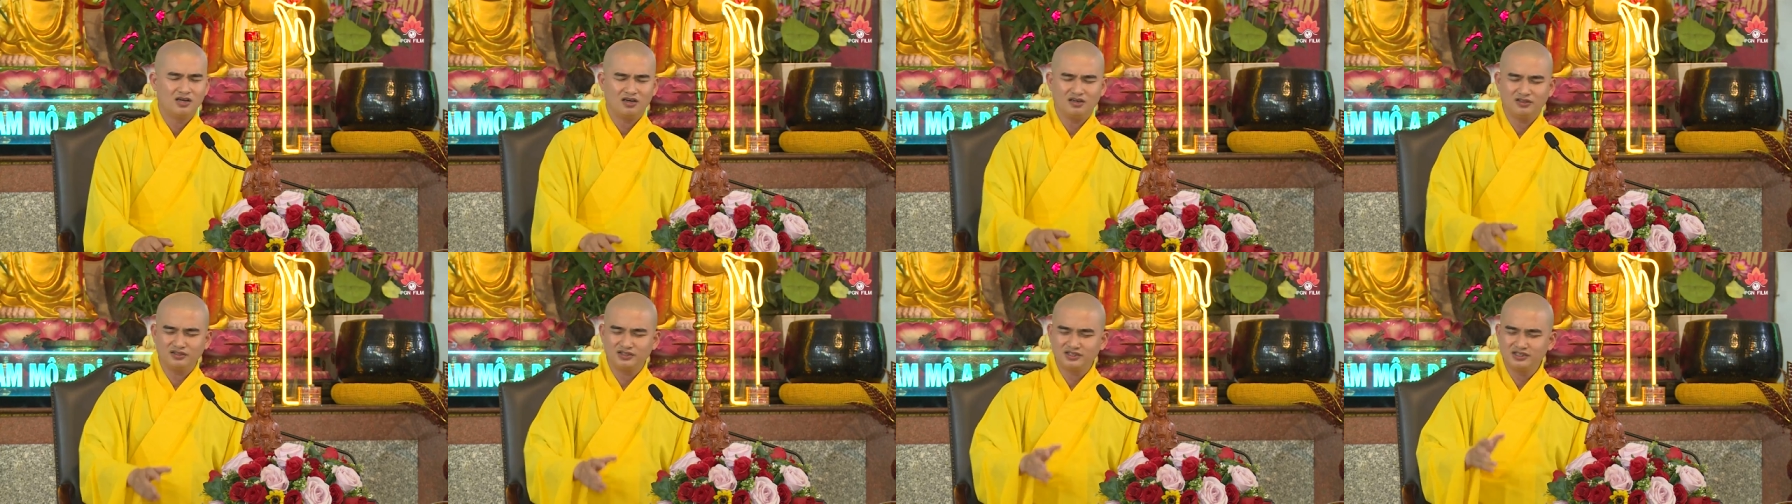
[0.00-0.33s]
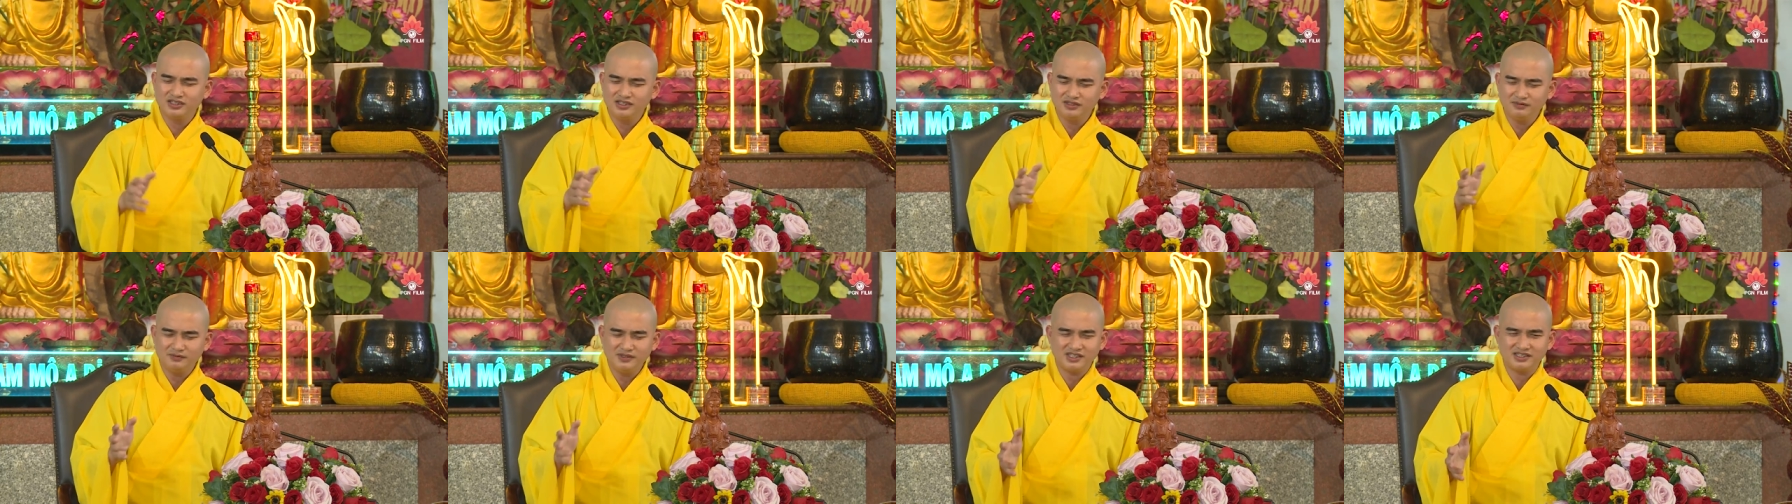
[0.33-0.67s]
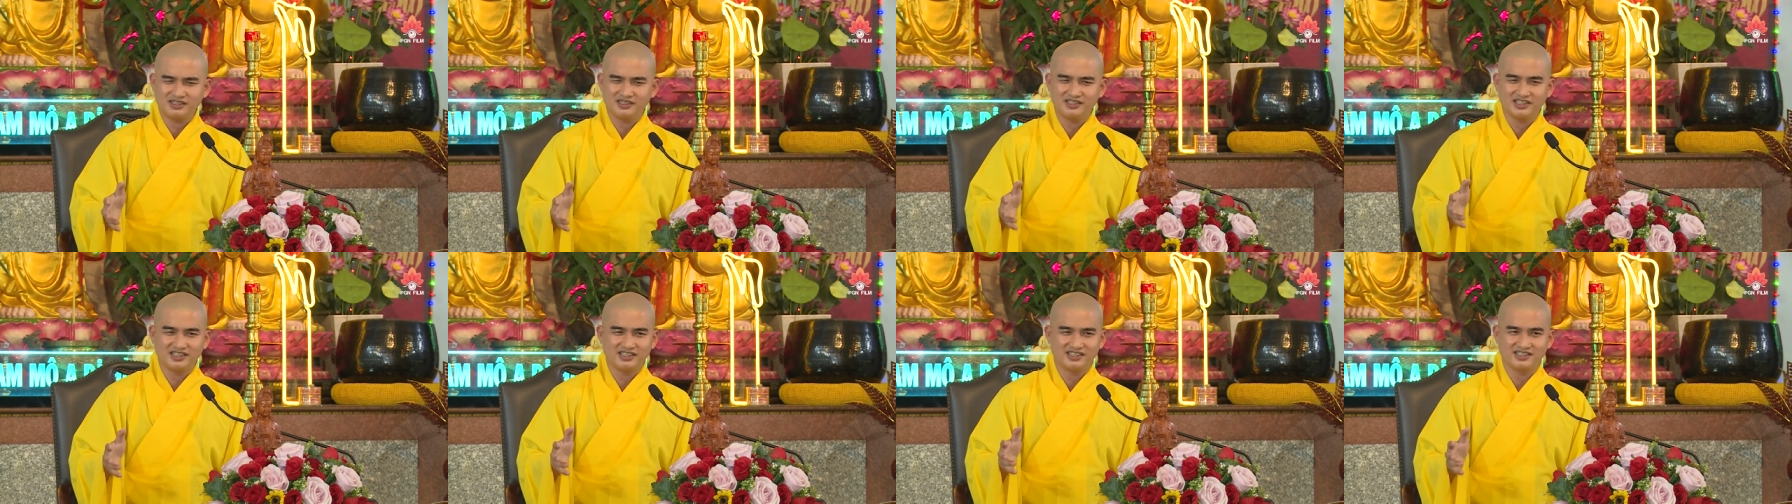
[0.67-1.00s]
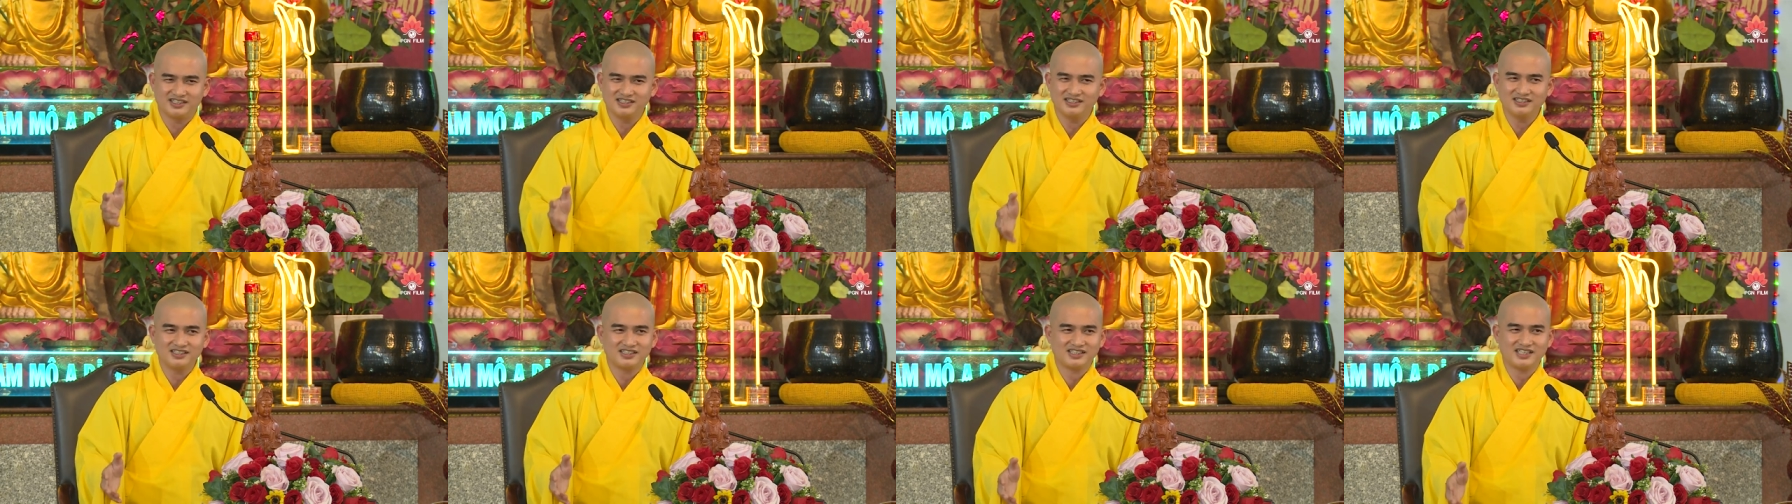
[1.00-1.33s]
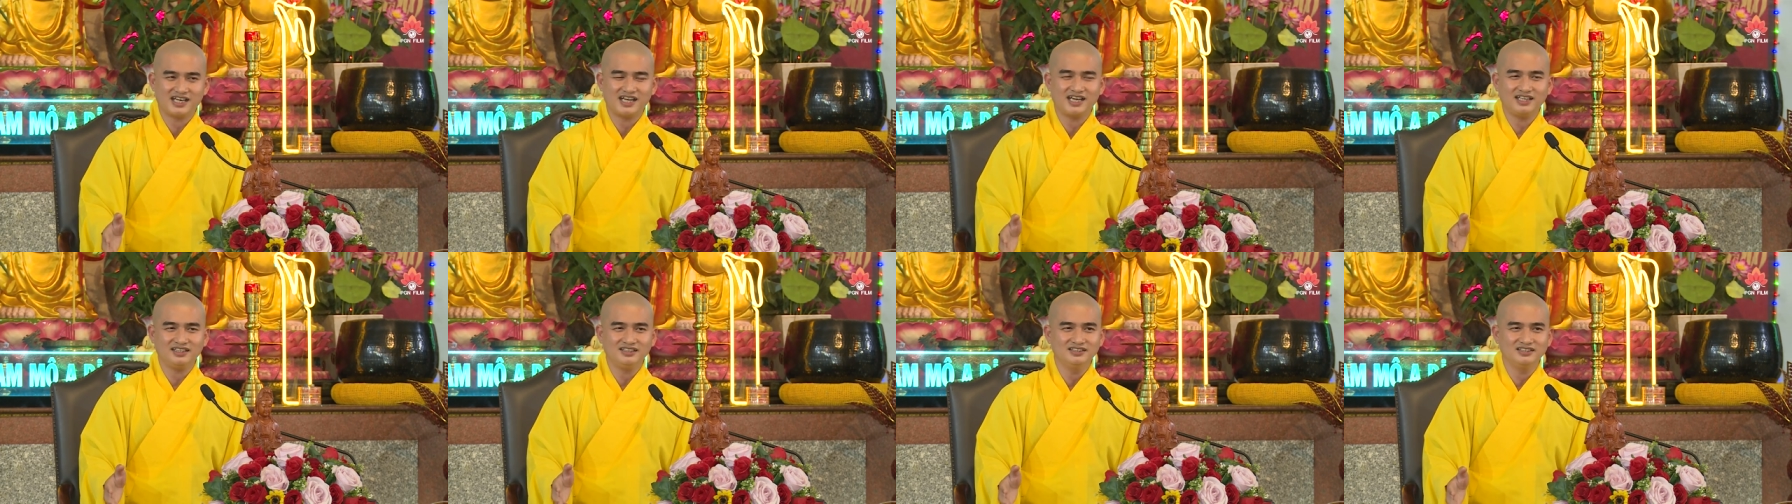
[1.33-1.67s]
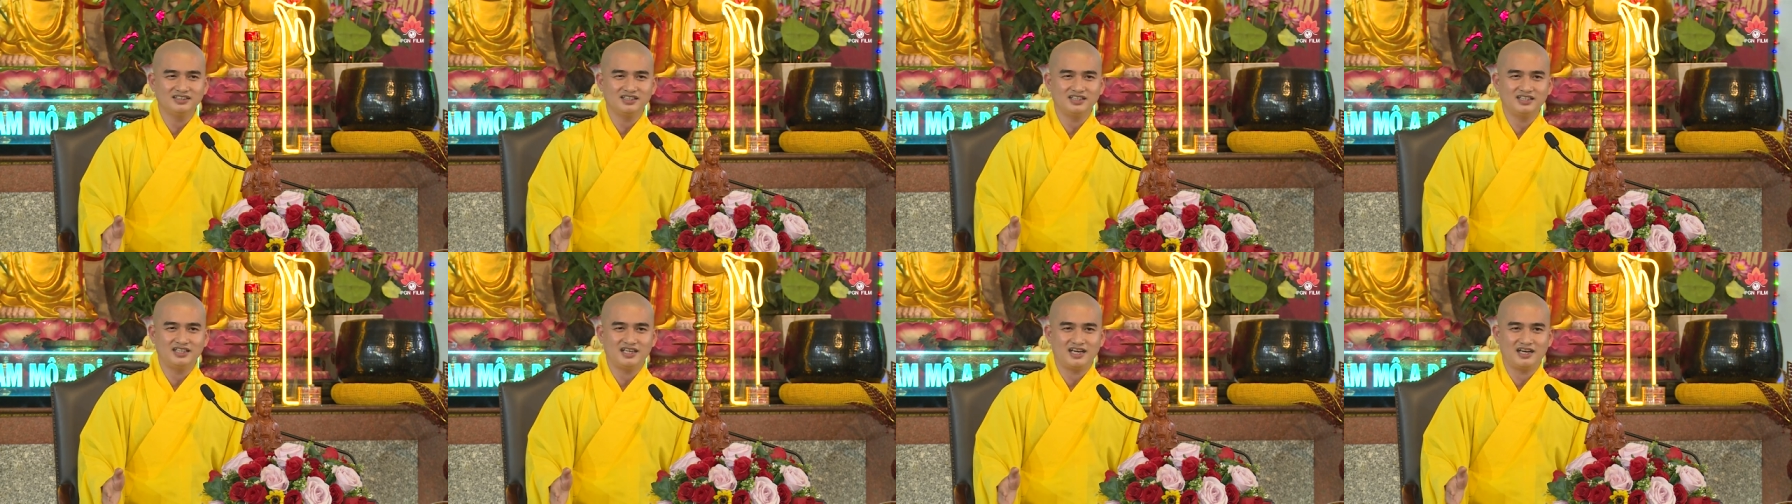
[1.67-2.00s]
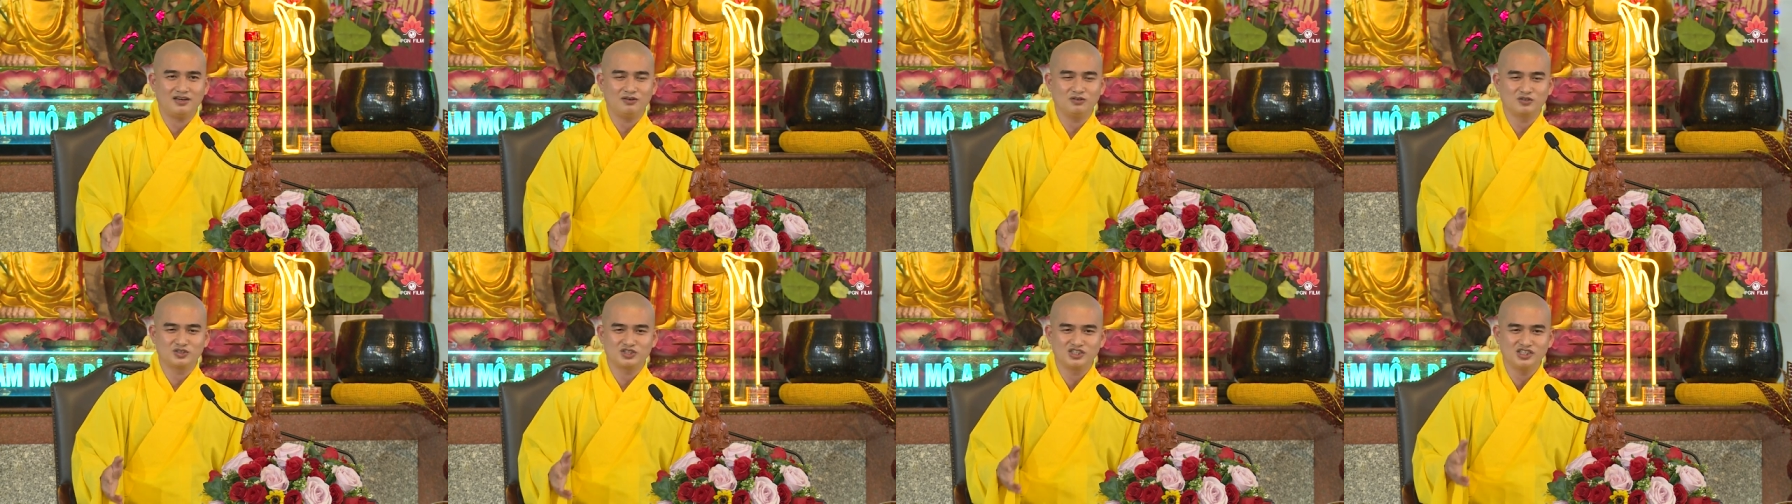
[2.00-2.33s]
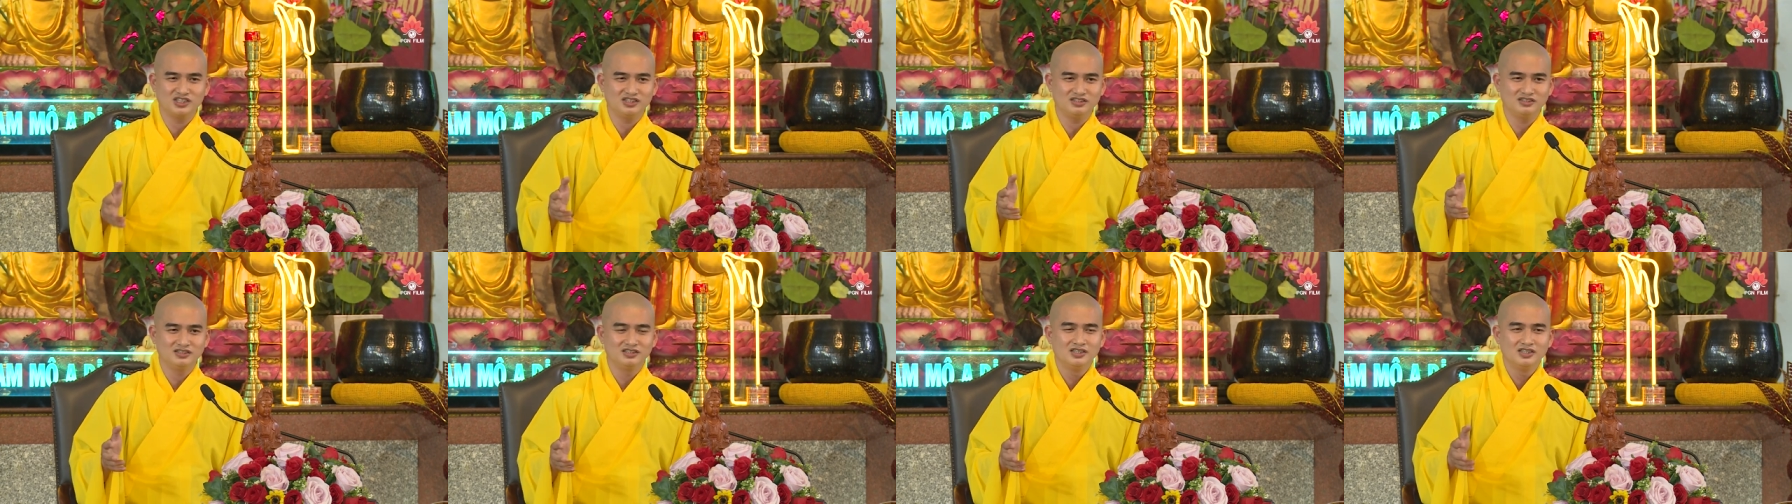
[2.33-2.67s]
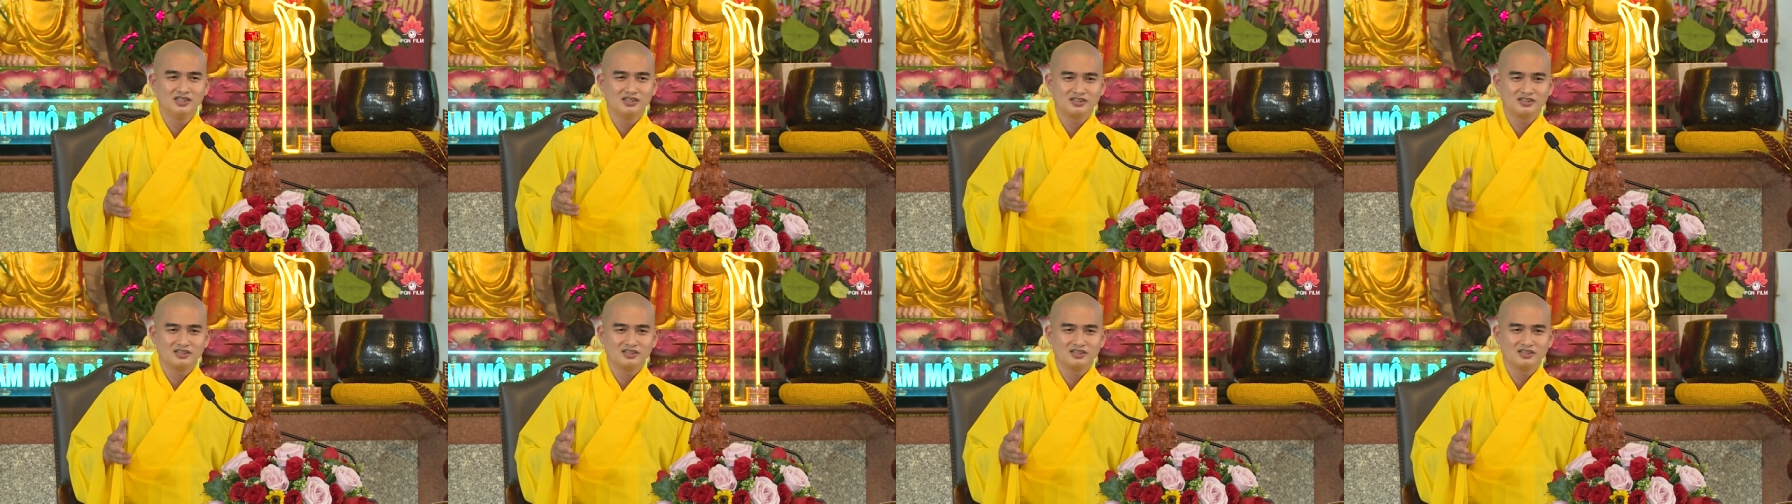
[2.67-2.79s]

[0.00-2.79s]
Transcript: họ chưa biết về chính xác như thế nào sơ